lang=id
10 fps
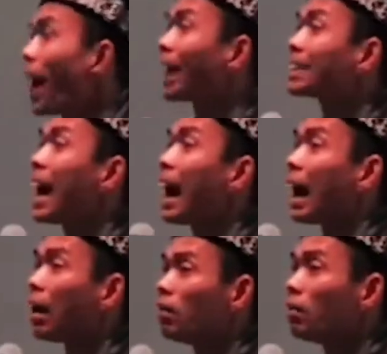patah.
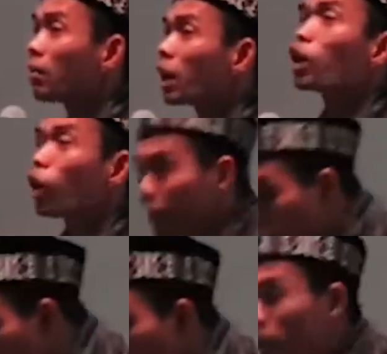Kalau kau
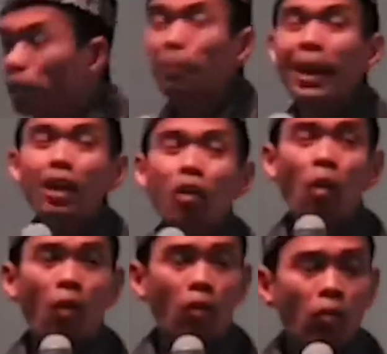ikut, kau jadi bengkok.